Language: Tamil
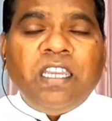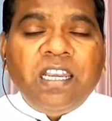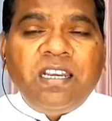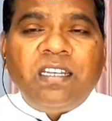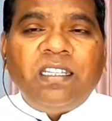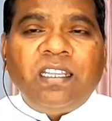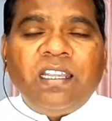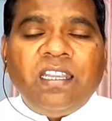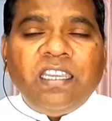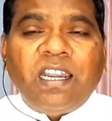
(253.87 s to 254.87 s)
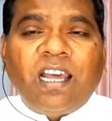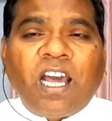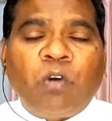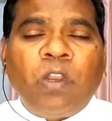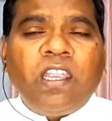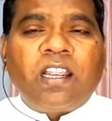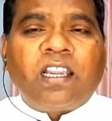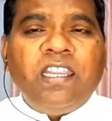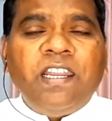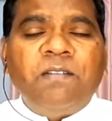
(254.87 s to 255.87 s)
இன்று எல்லாருடைய
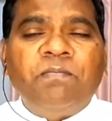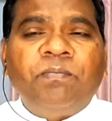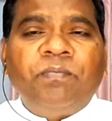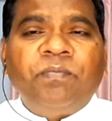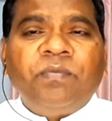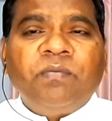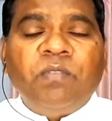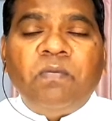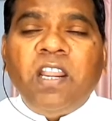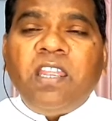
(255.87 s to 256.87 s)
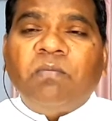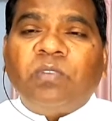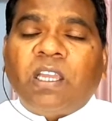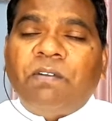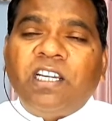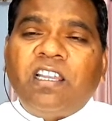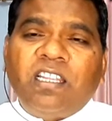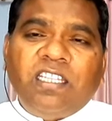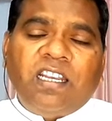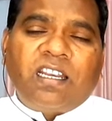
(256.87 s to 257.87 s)
கையிலும் விவிலியம்
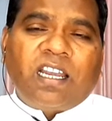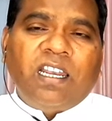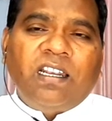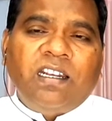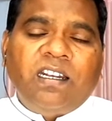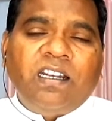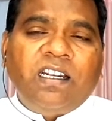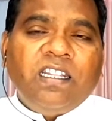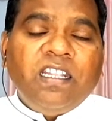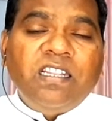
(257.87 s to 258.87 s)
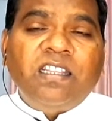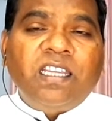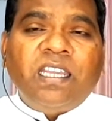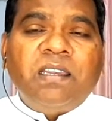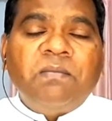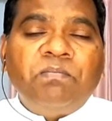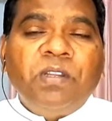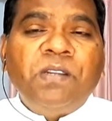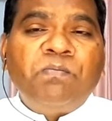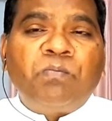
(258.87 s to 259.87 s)
தவழ்கிறது என்றால் இந்த
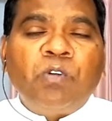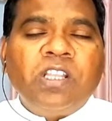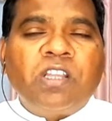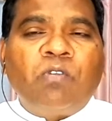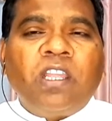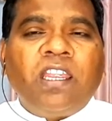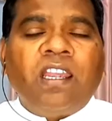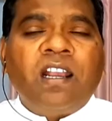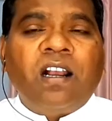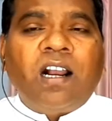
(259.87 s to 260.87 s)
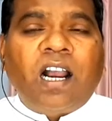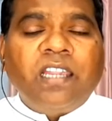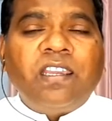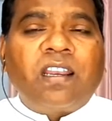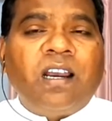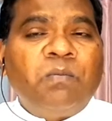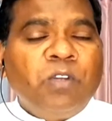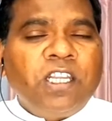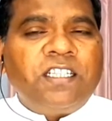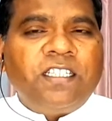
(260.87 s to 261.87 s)
பெரும் புனிதருடைய அயரா
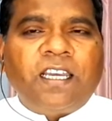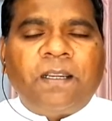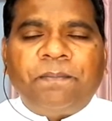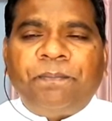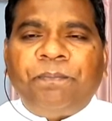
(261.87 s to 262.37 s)
முயற்சிதான்